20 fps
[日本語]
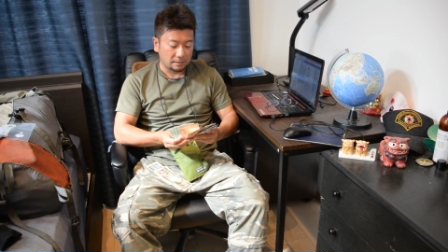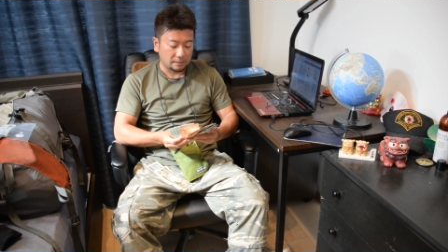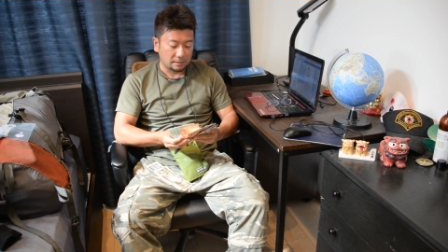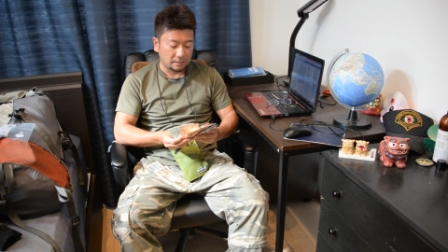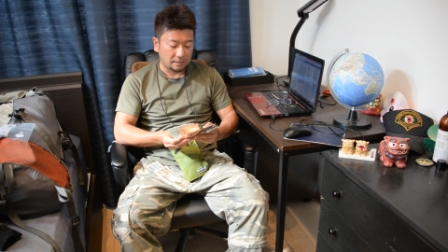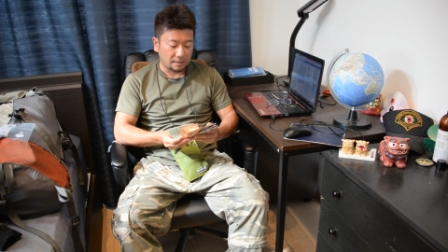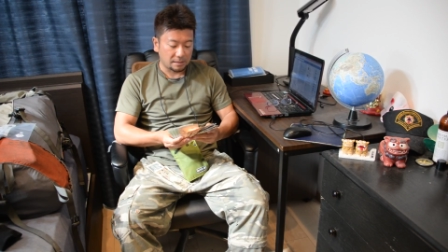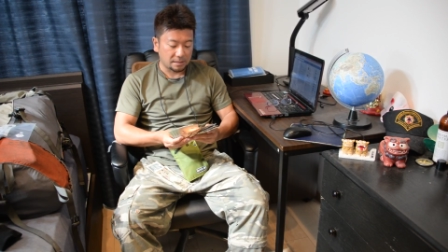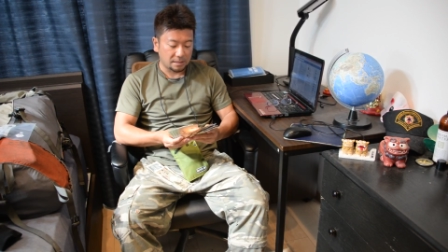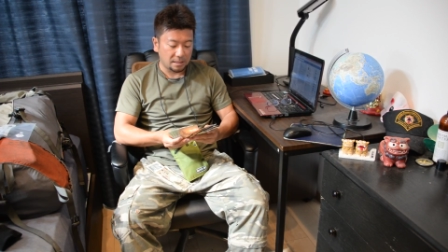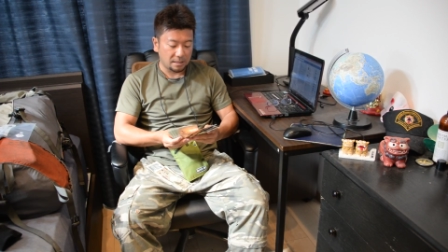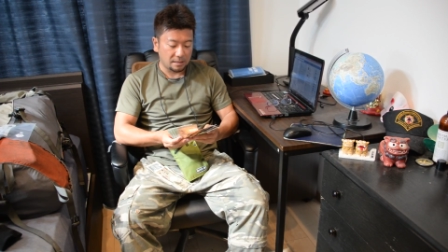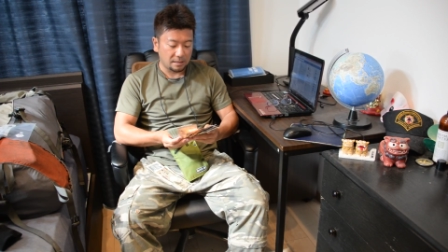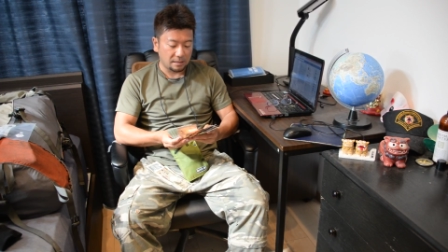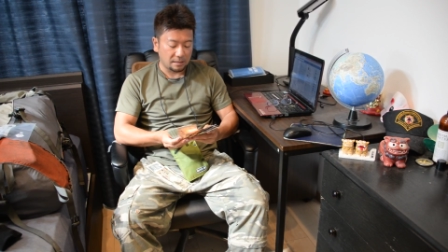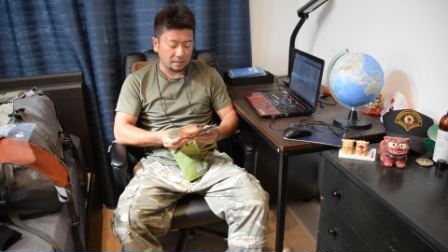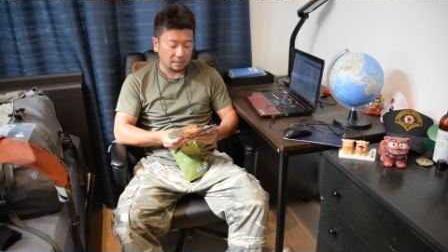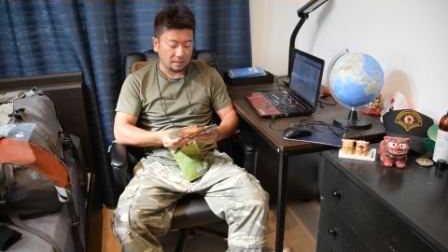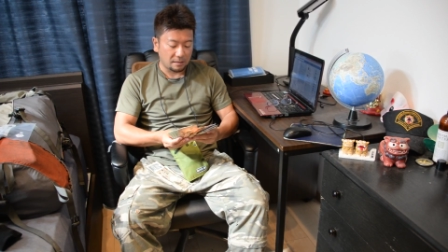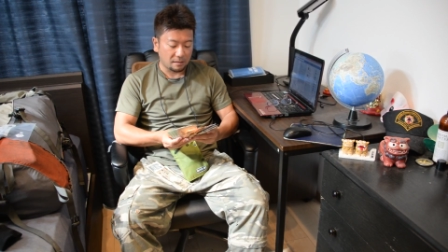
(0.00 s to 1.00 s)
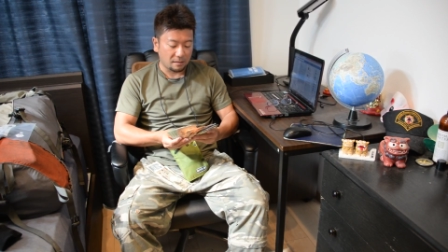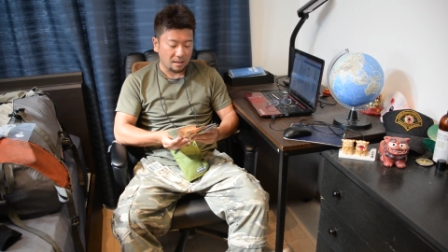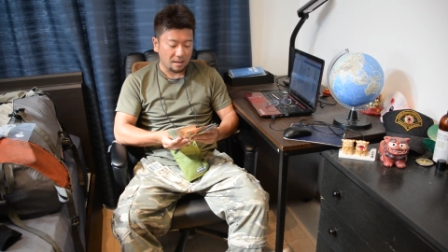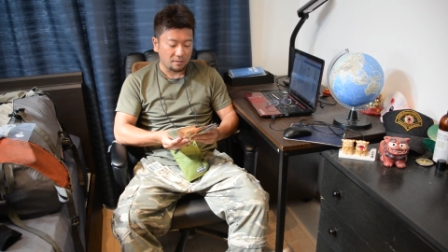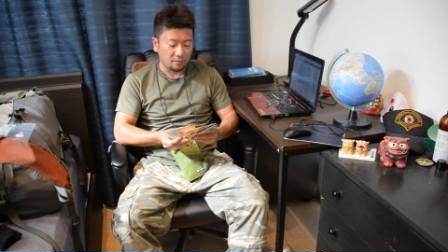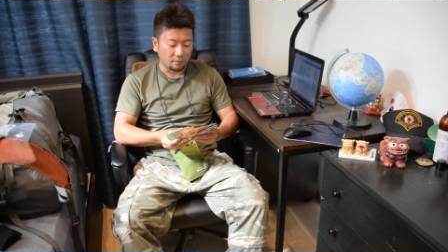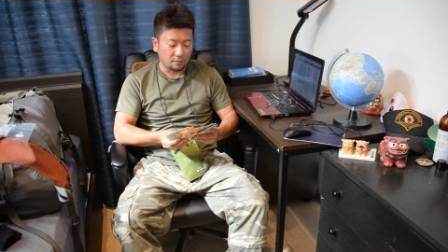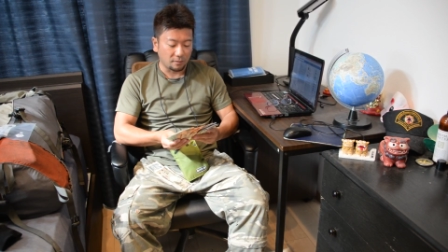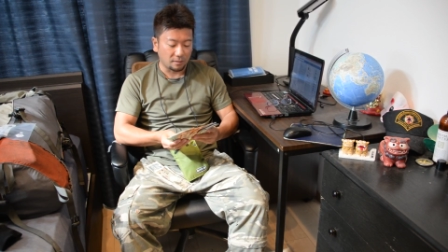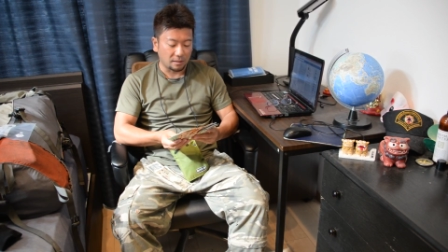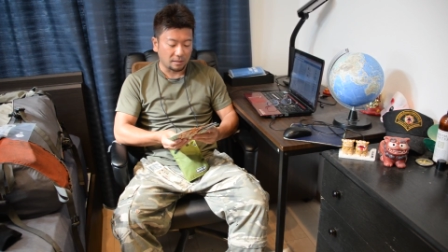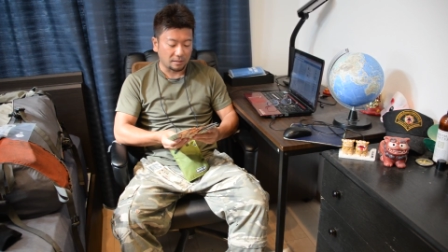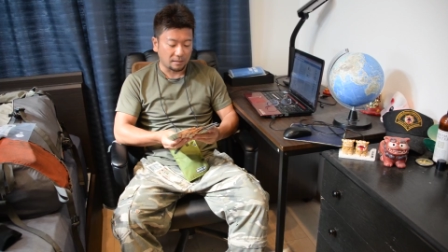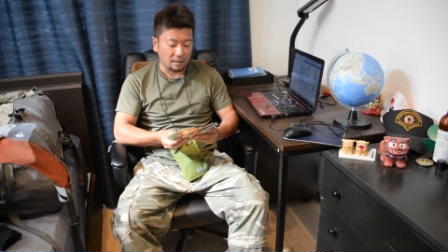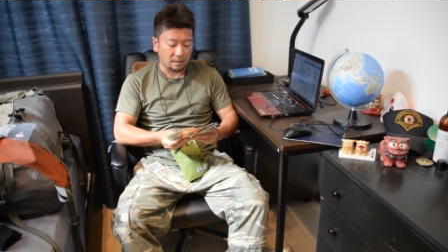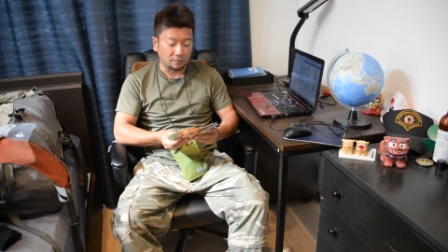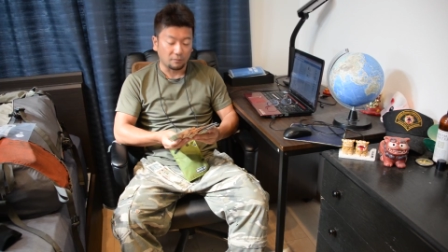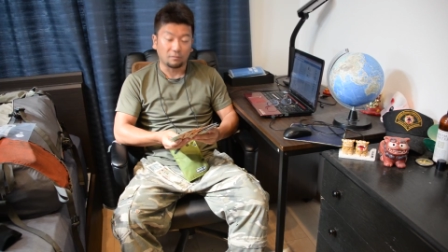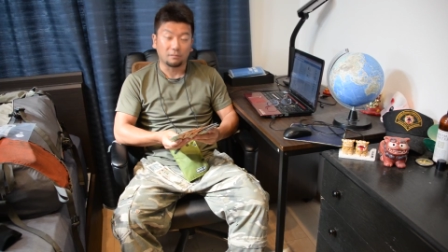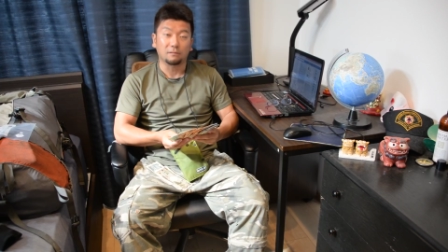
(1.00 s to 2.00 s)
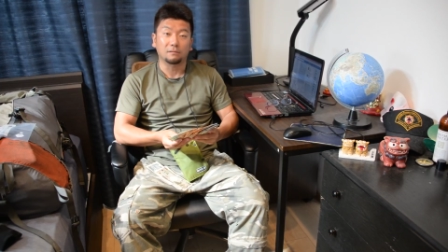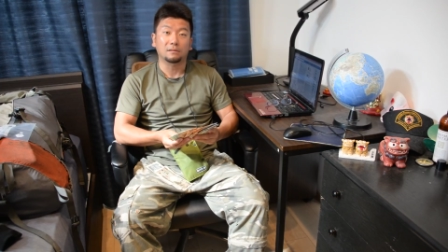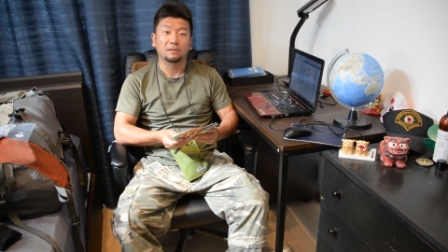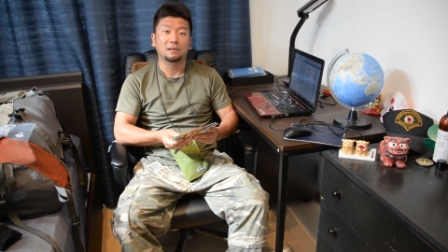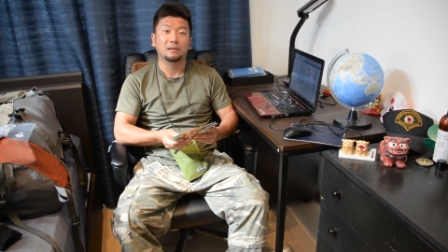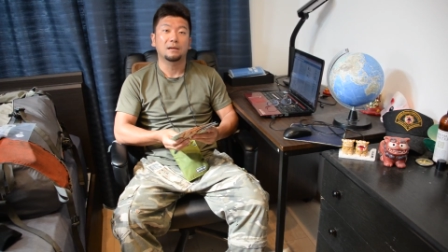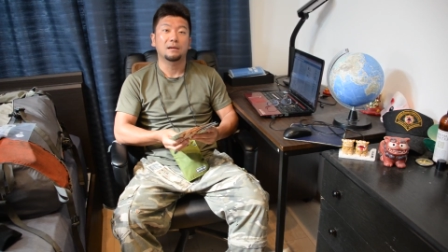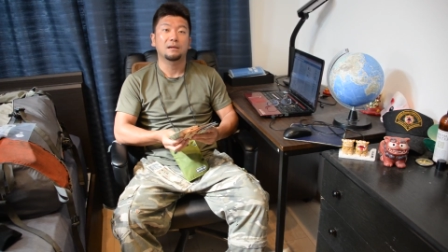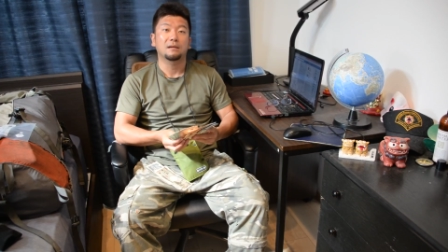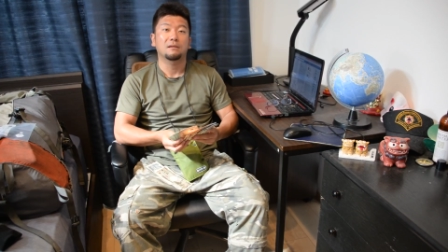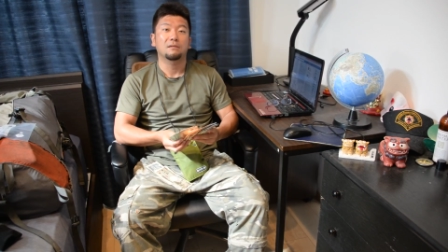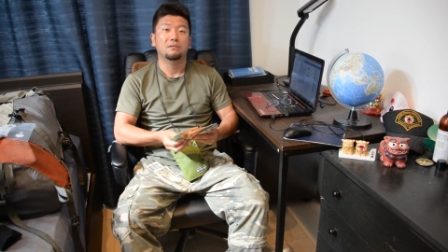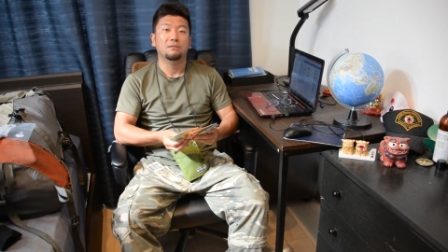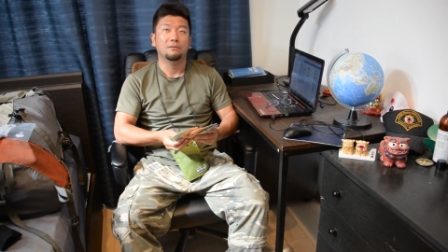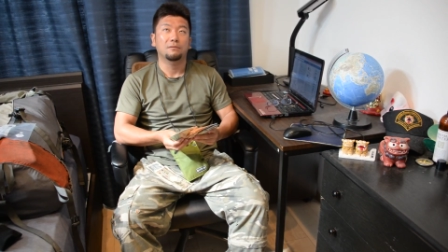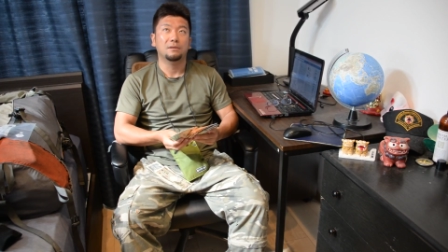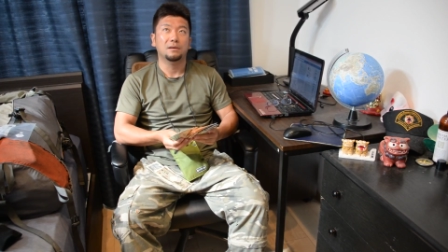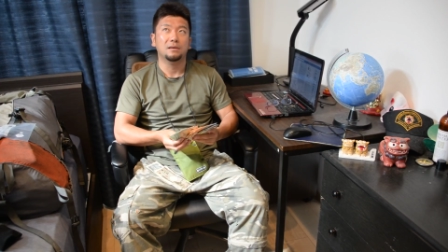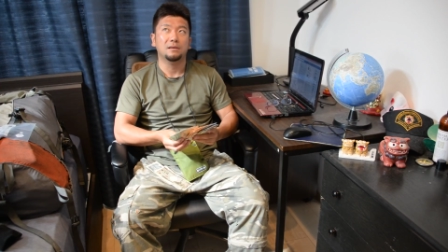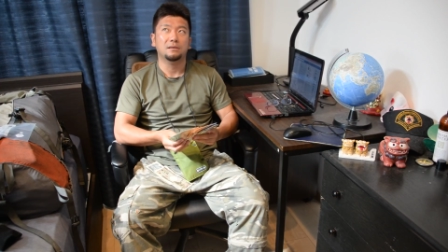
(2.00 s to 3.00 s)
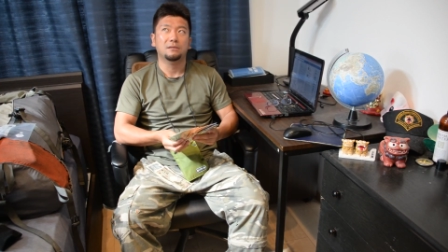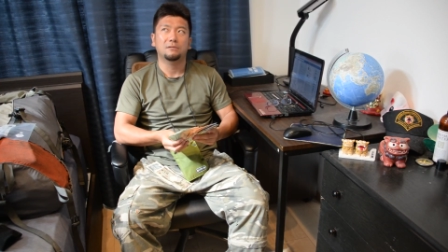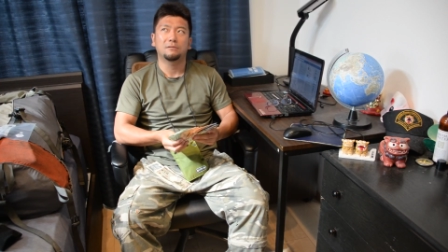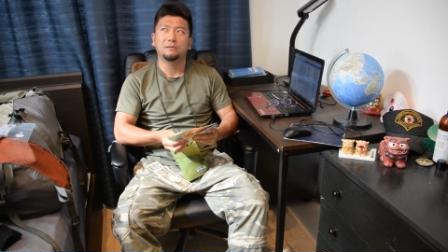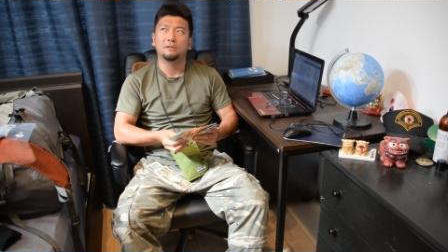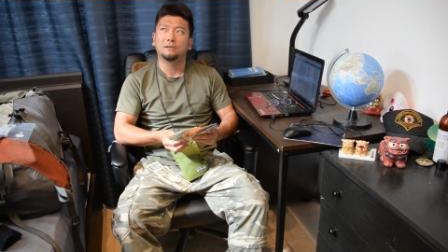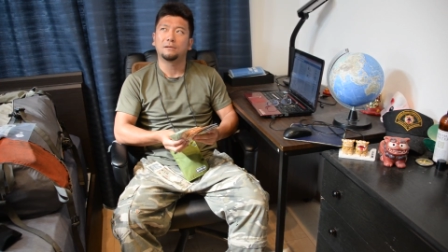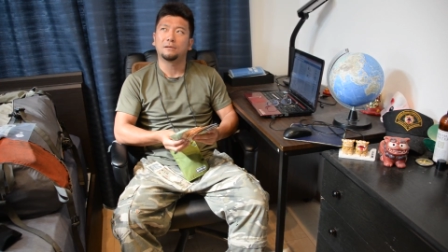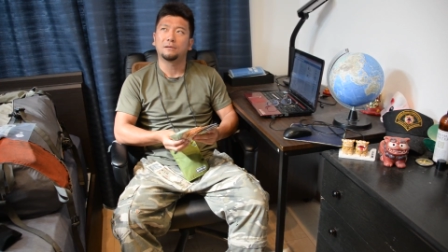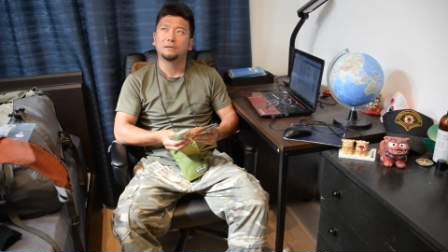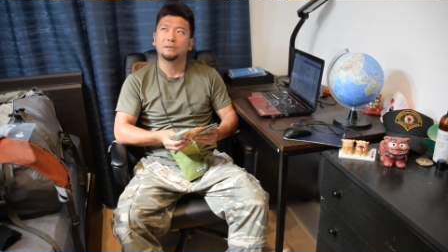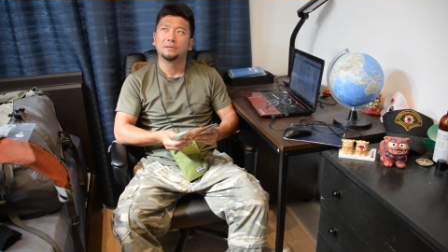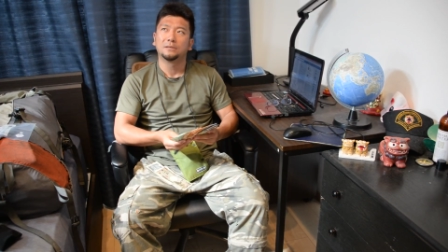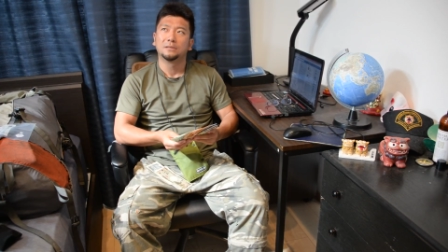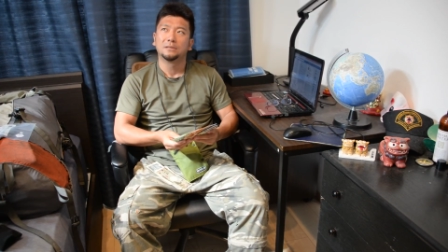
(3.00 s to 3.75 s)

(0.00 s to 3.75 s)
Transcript: 学生が最後の時にカード作ってね、それ以降、